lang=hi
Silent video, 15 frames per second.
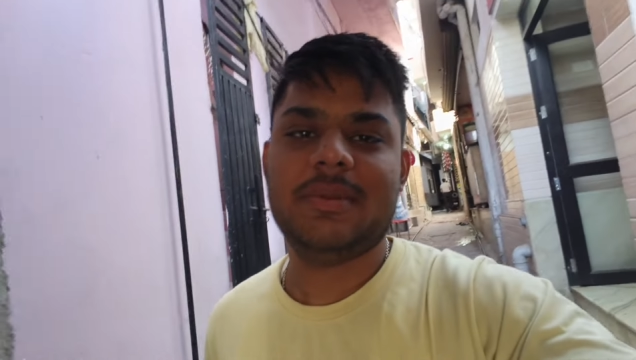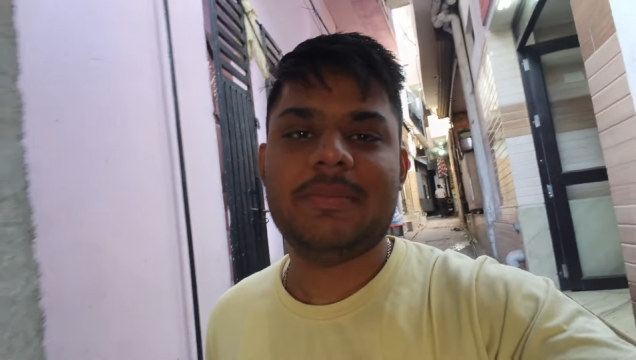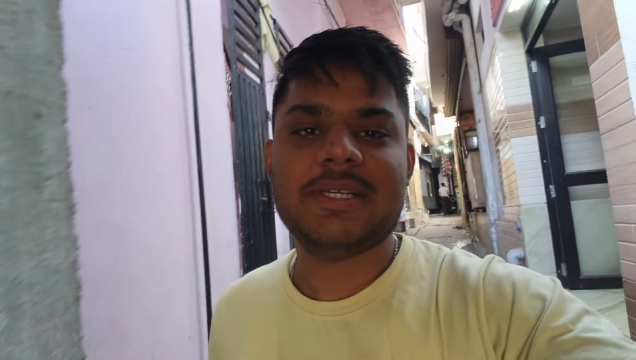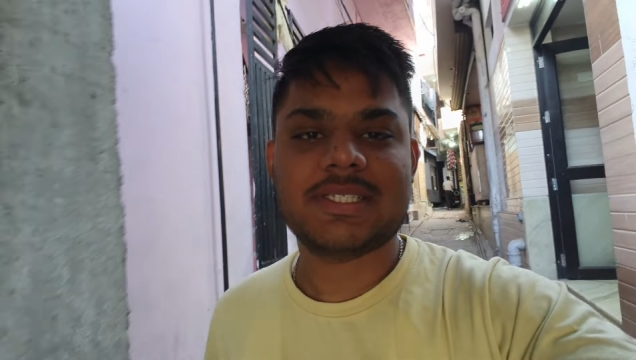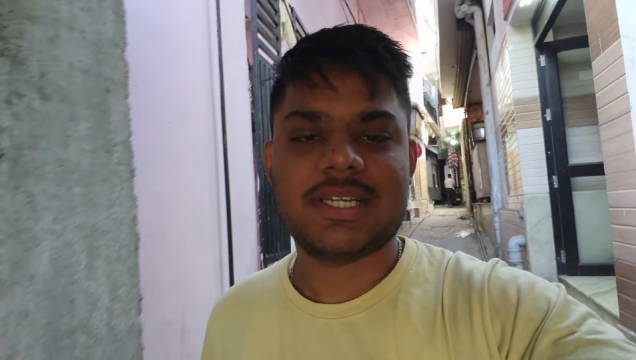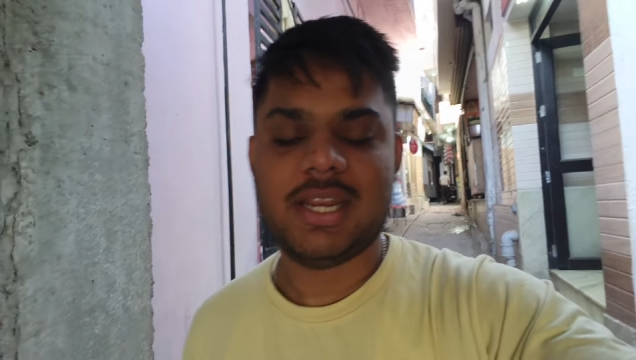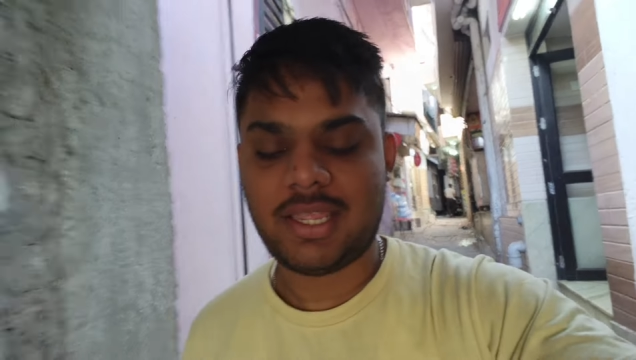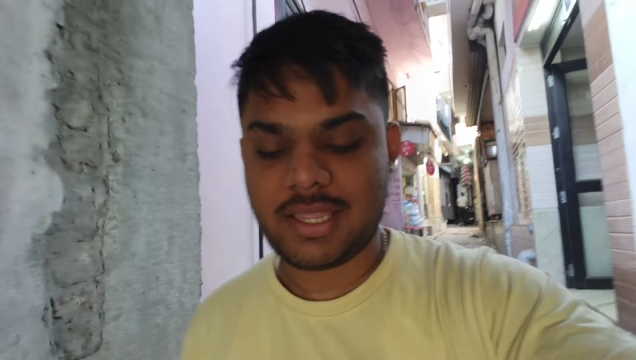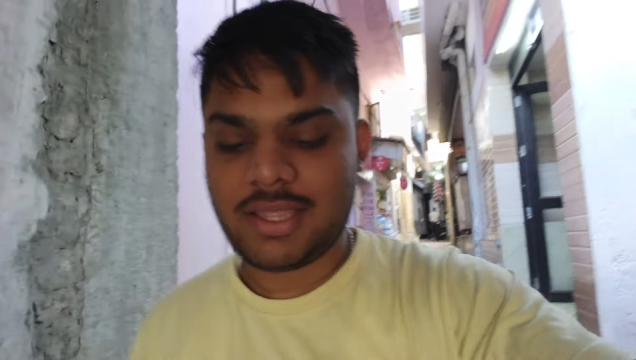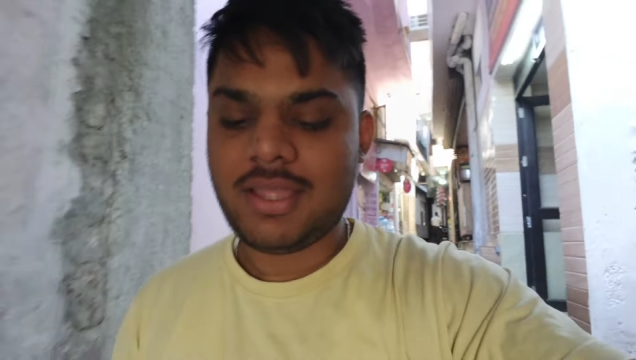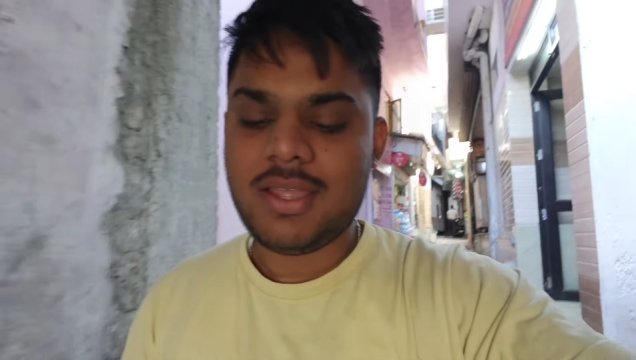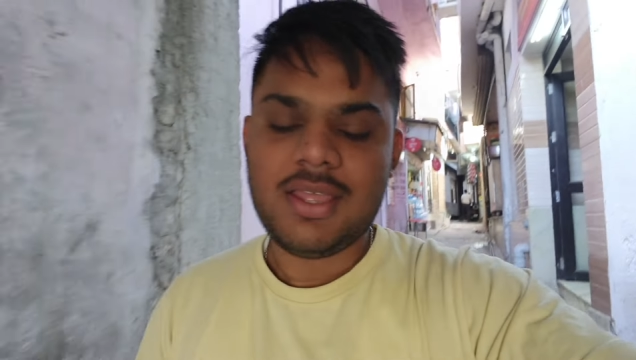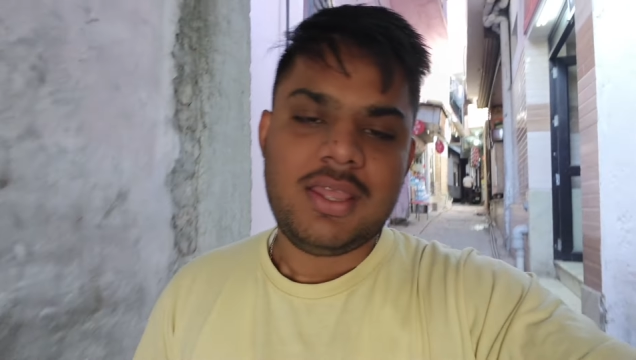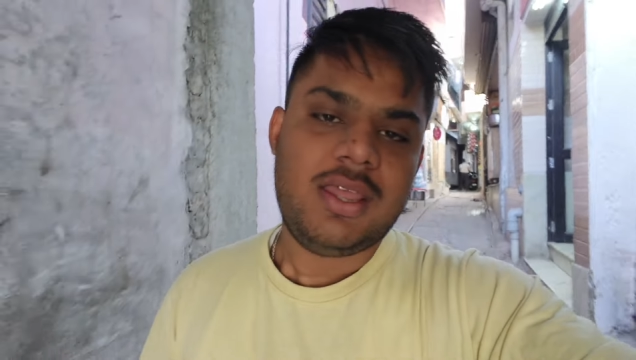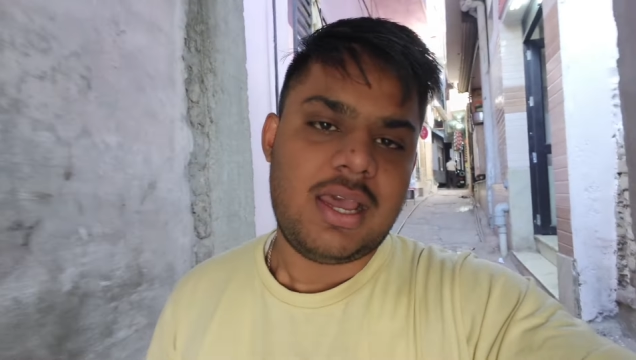एसी बस करके
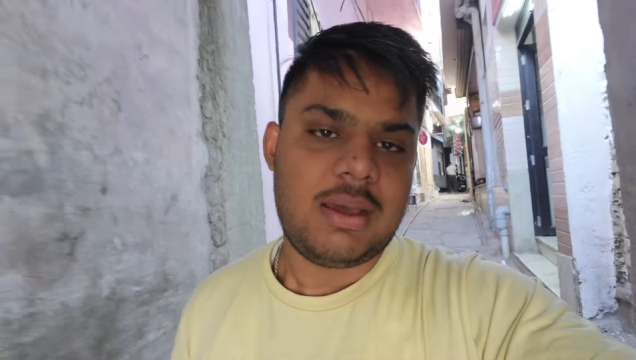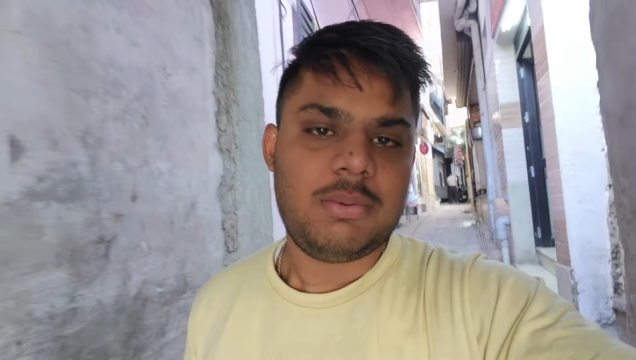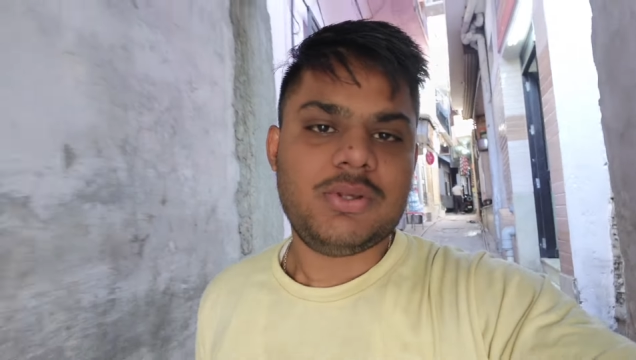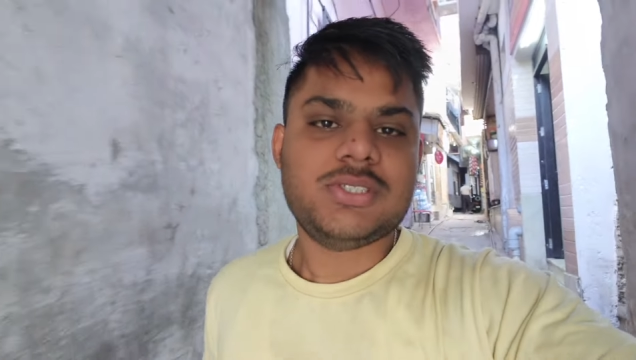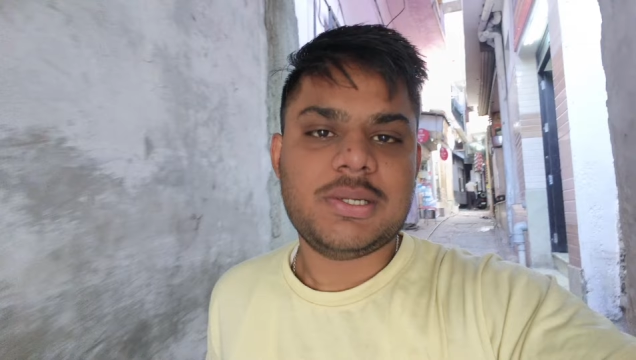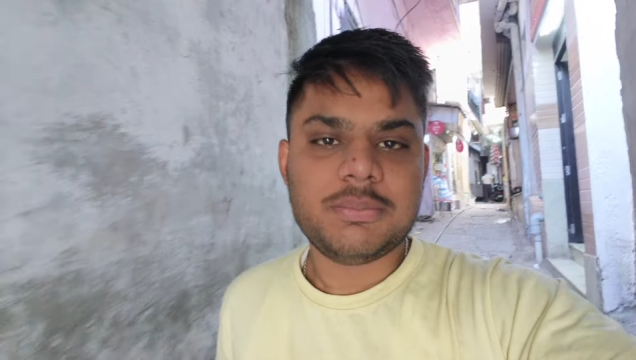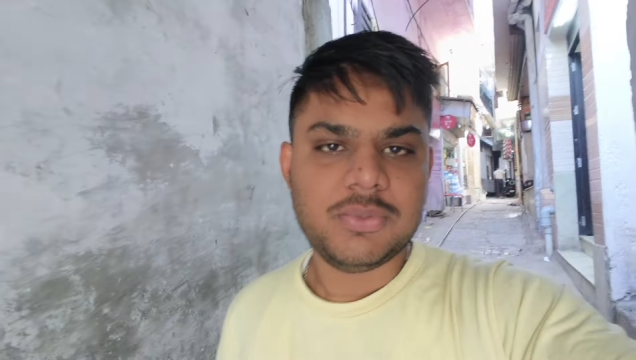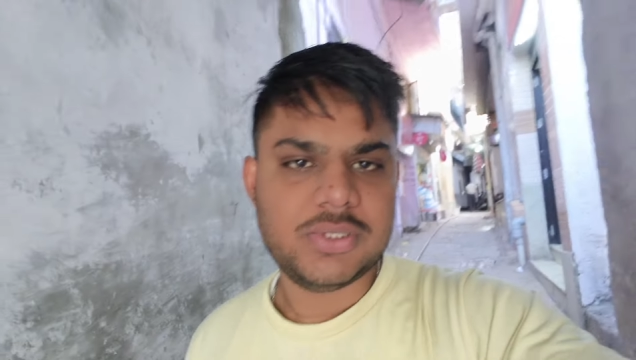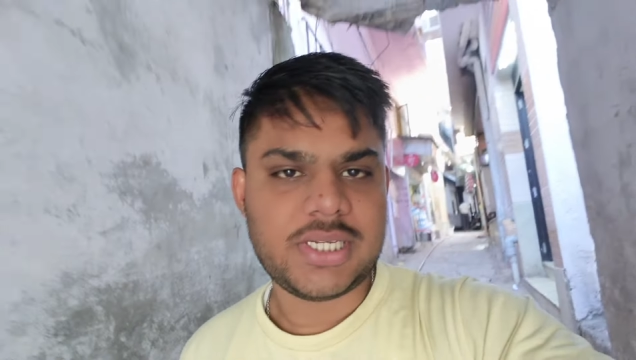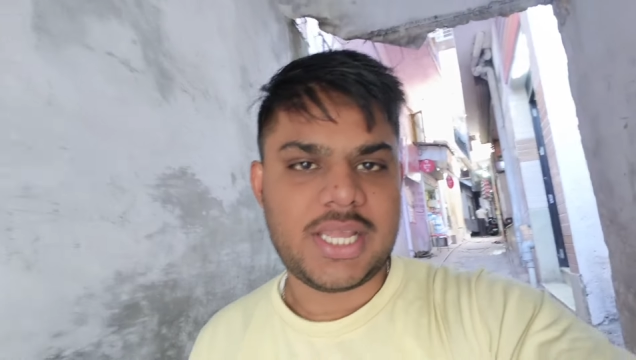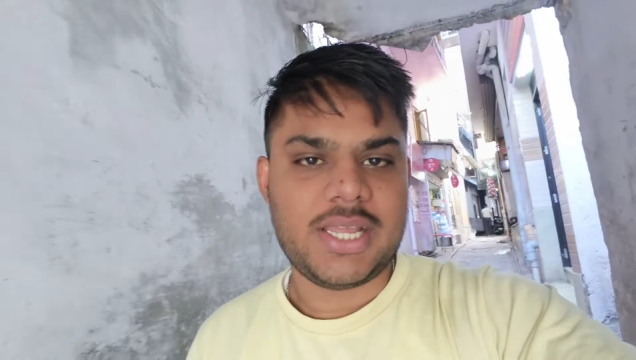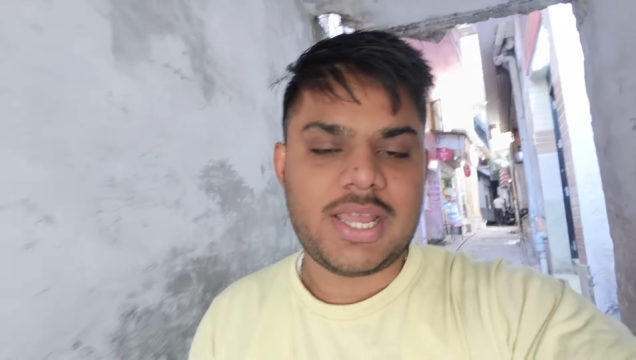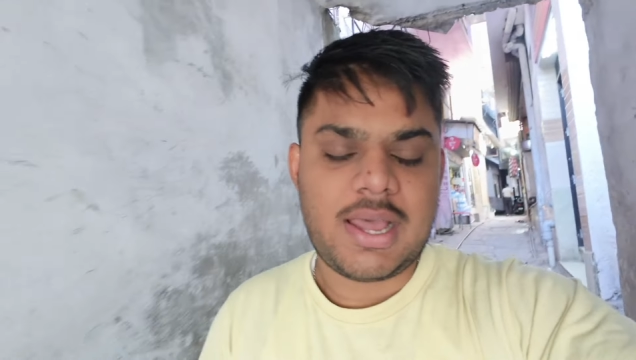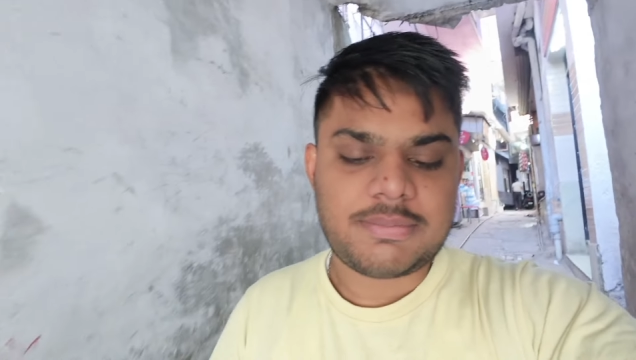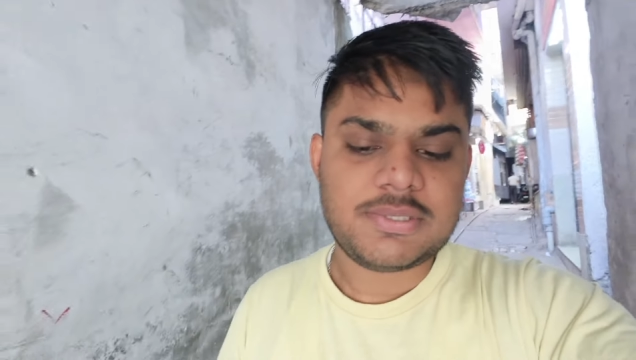हम लोग जम्मू जाएंगे